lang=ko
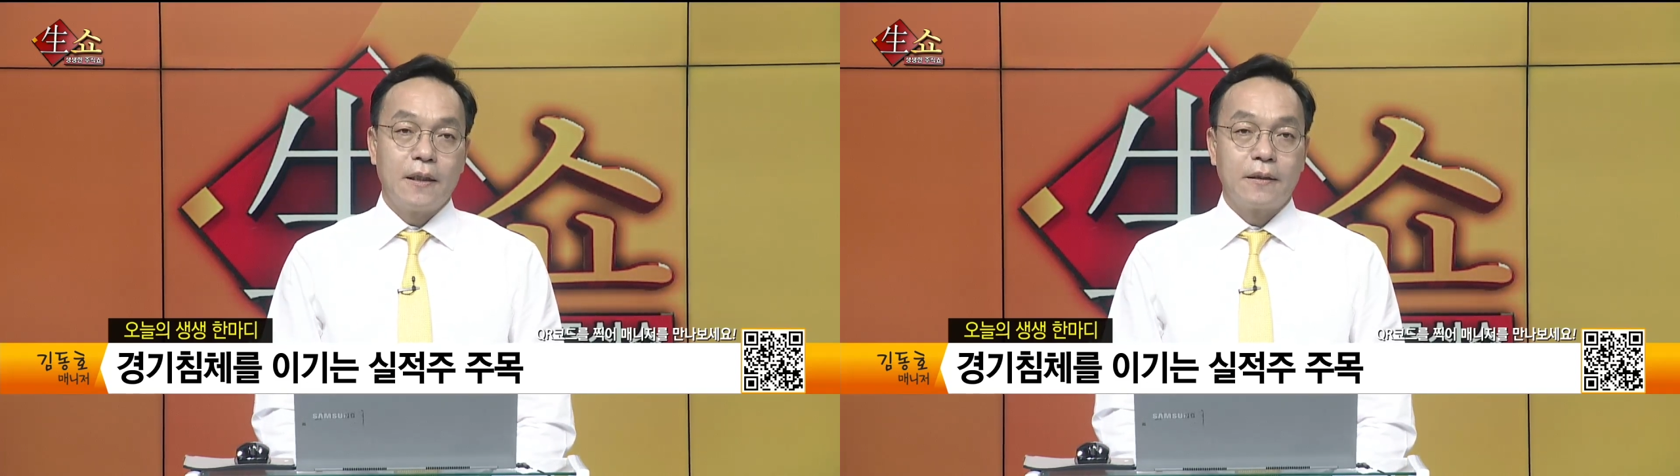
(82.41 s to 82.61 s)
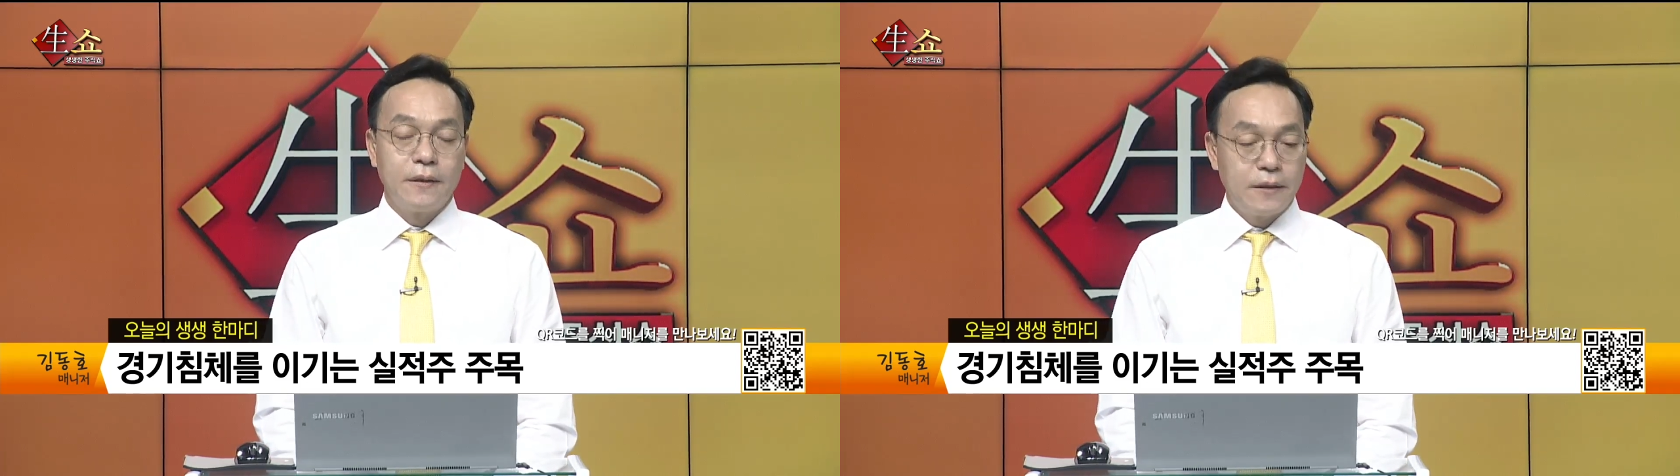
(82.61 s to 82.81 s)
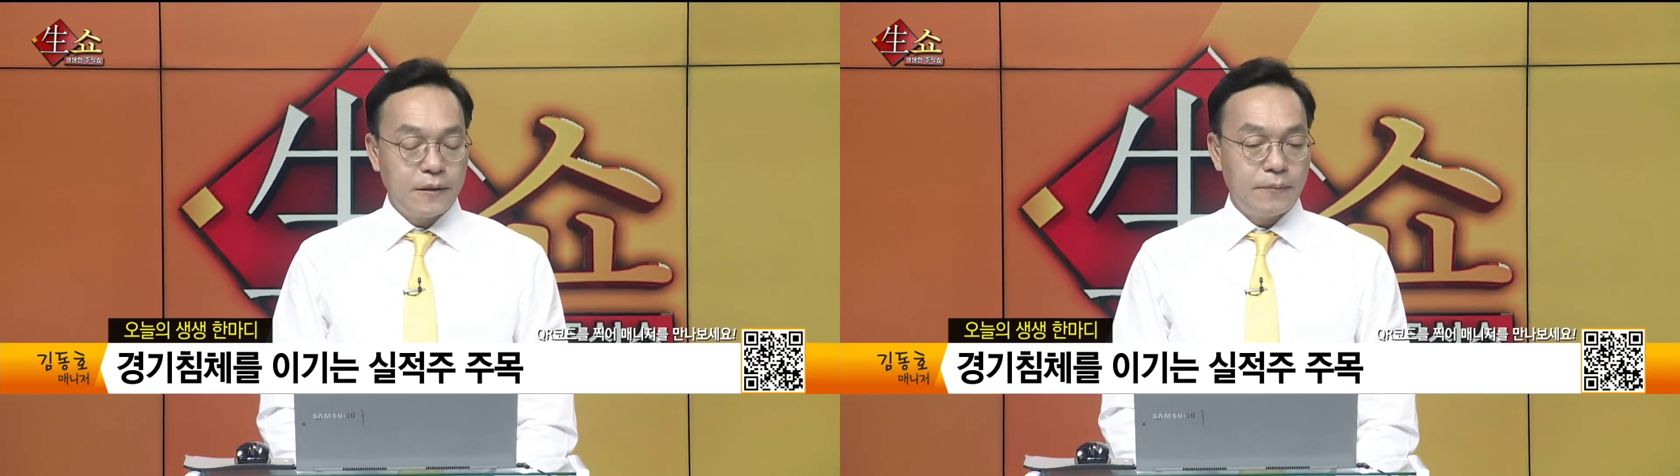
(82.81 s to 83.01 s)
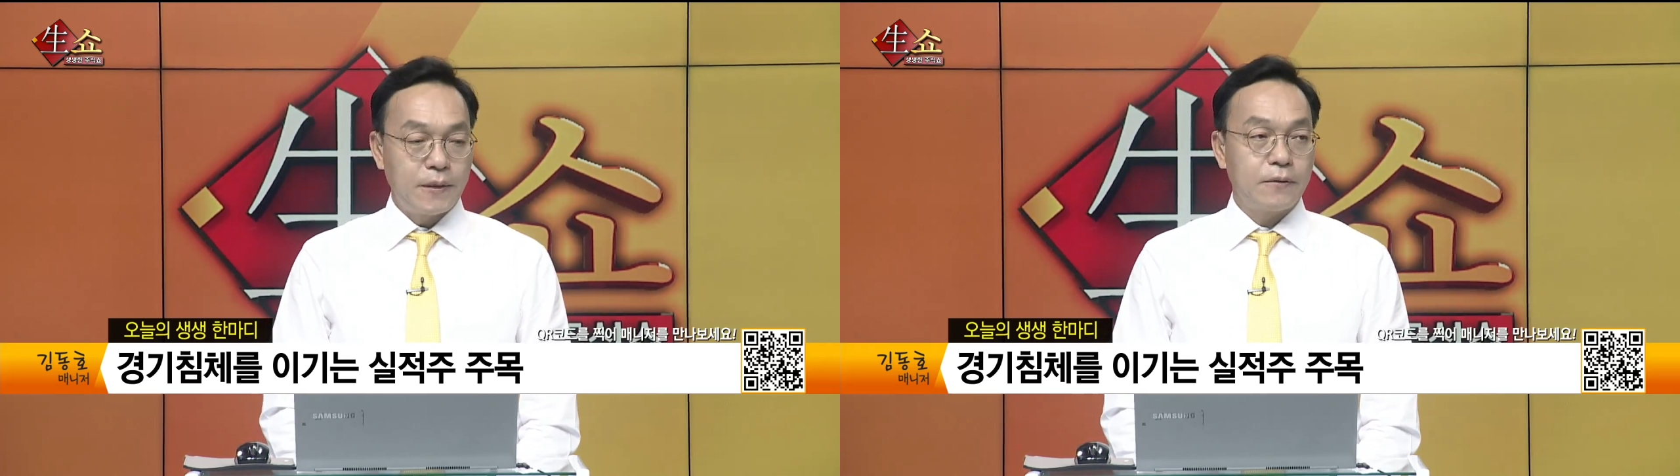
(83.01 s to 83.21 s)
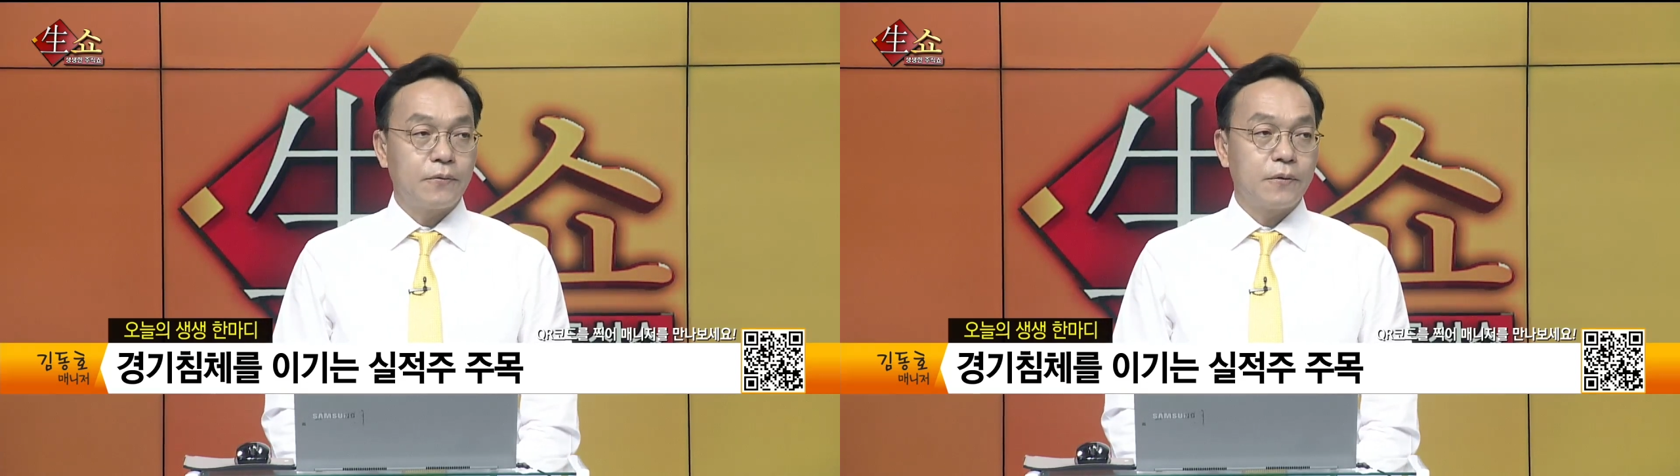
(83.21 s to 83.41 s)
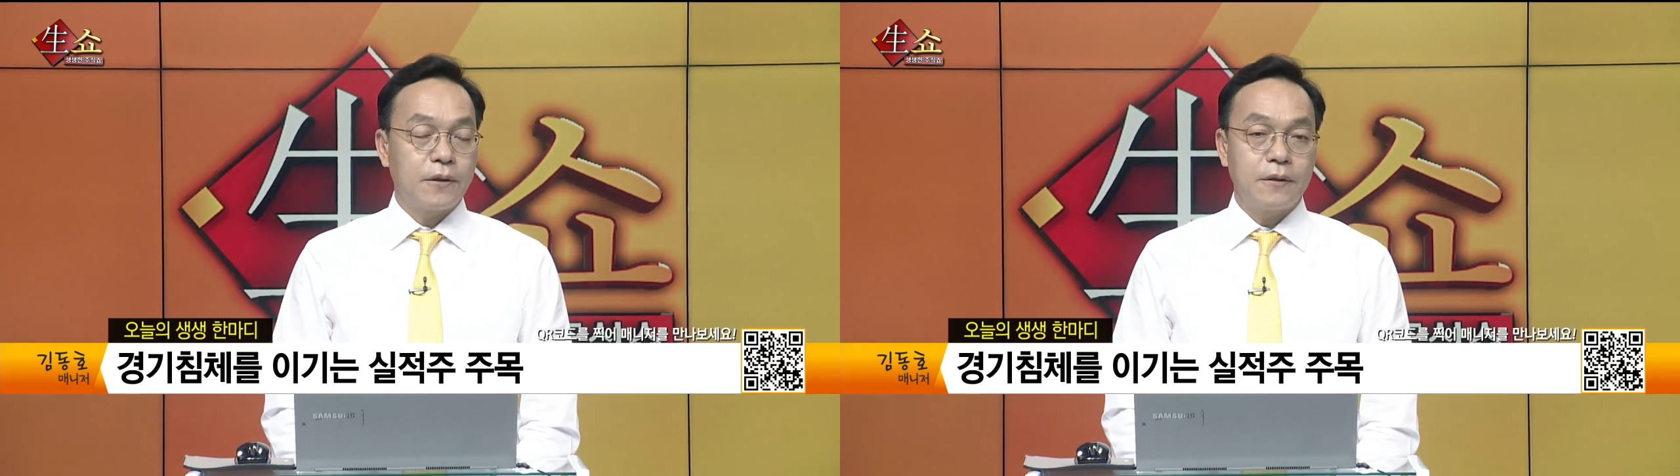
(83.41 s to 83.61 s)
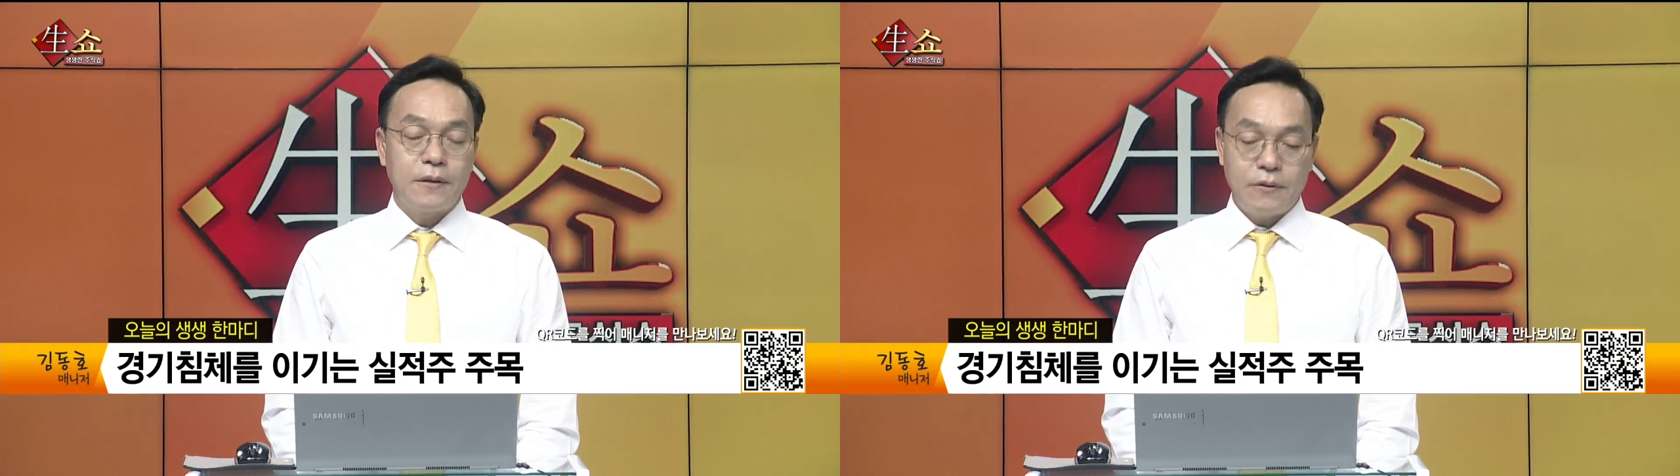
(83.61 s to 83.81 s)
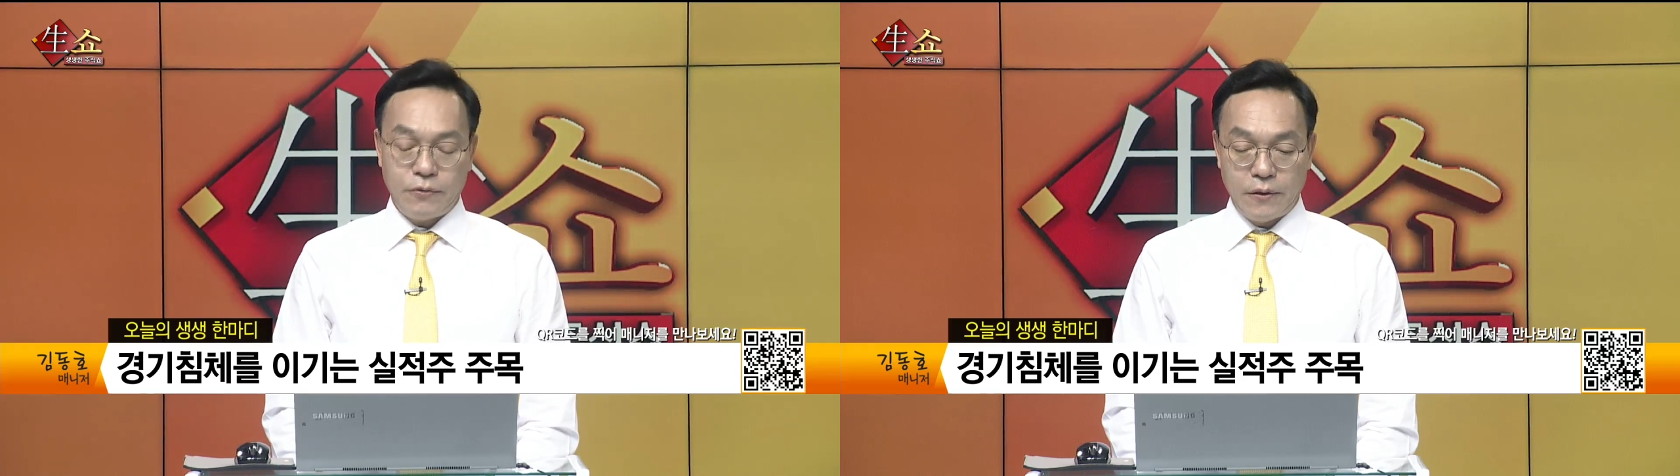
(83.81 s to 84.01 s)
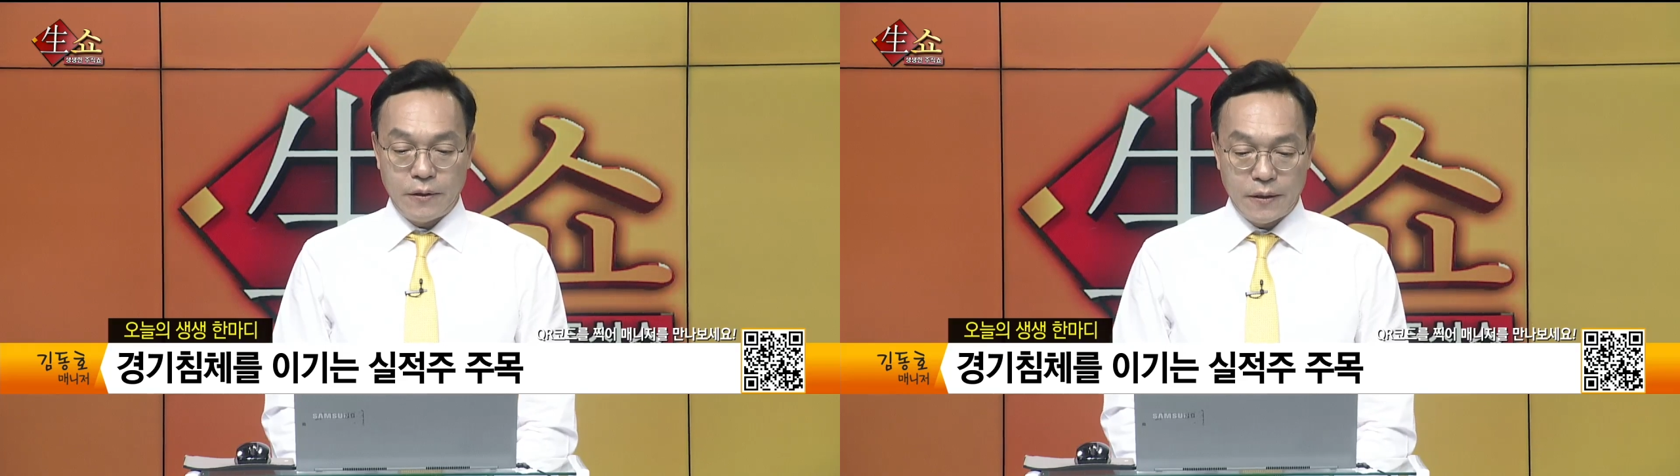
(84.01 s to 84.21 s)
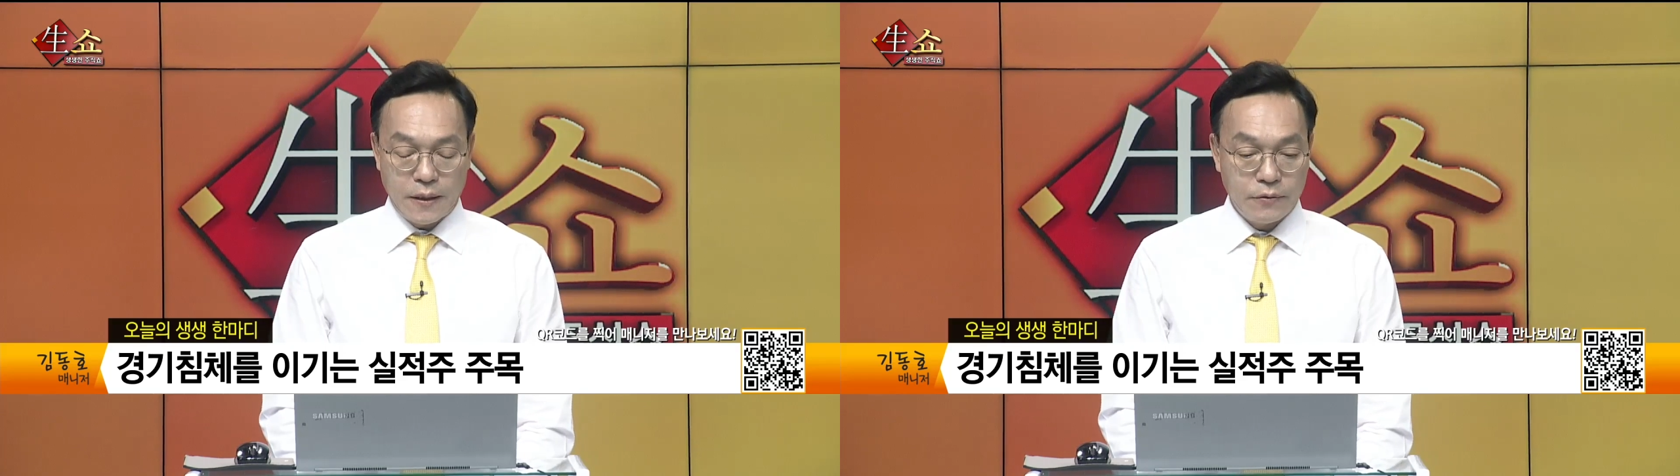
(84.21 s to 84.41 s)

그 시점에서 또 큰 수익을 낼